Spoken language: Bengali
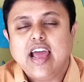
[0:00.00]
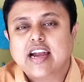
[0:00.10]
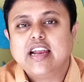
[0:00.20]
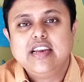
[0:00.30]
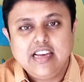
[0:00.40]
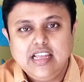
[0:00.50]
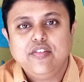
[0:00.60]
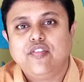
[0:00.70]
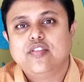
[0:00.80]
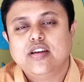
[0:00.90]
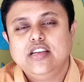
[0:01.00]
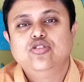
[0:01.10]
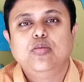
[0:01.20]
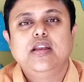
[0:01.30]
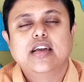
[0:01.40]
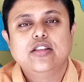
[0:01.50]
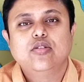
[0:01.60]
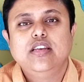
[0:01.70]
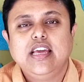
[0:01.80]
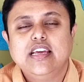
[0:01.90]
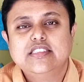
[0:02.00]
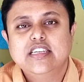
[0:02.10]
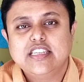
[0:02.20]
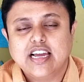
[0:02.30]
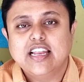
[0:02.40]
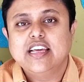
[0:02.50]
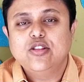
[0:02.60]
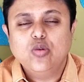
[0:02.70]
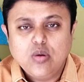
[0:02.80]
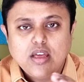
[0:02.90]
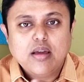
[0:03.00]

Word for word: একটা রিলিফ এই ছবিটা কিন্তু নিয়ে এসছে যেখানে কিন্তু